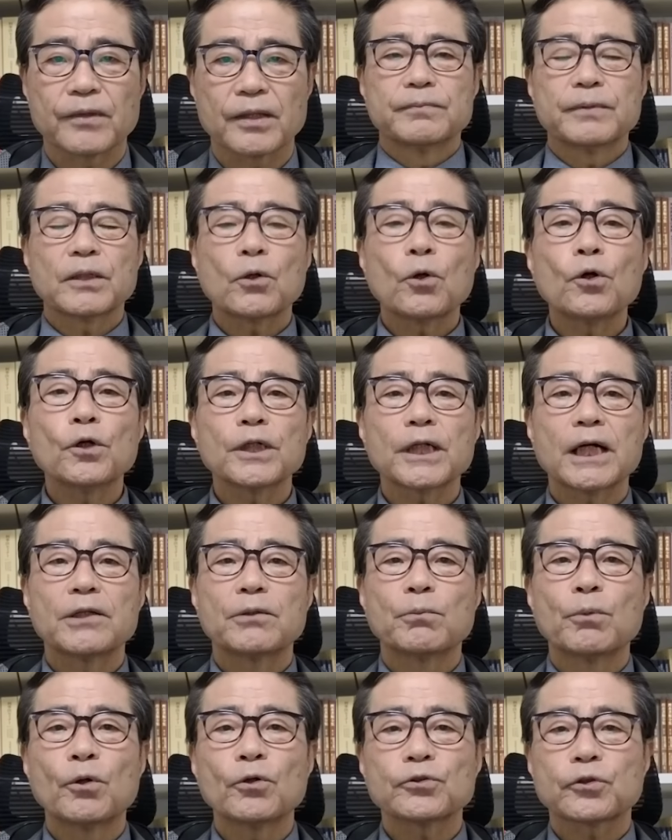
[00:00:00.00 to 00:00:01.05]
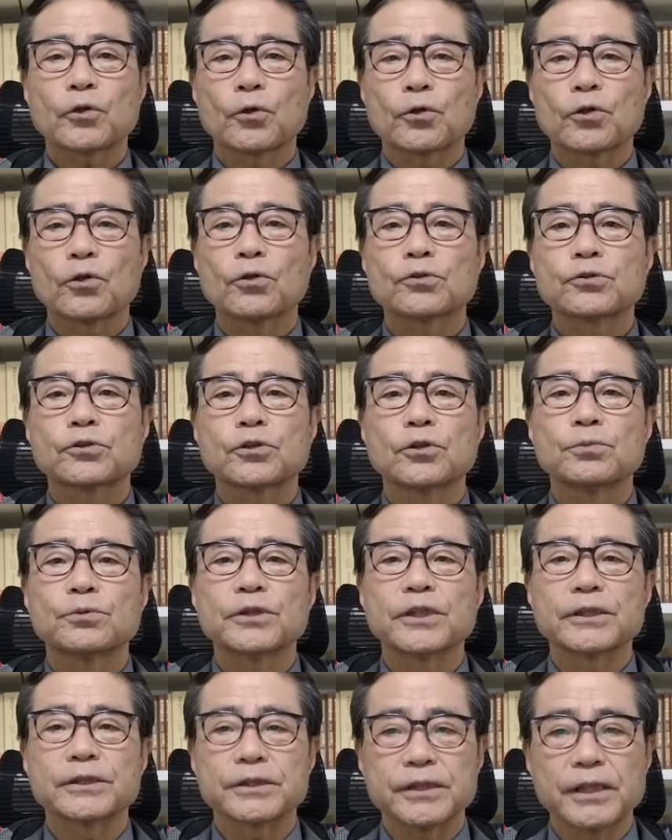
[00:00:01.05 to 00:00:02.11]
まあ、今回の目と局長
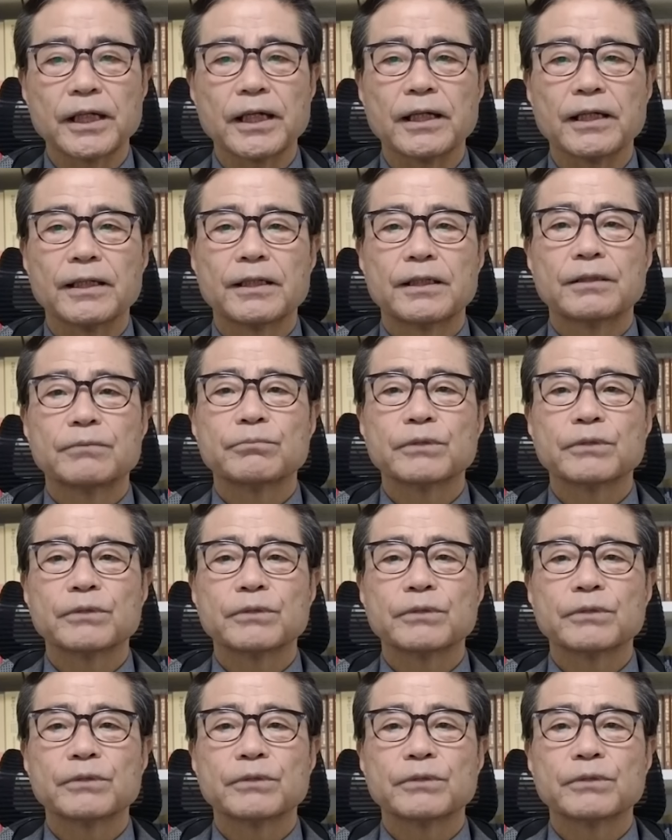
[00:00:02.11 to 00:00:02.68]
もですね、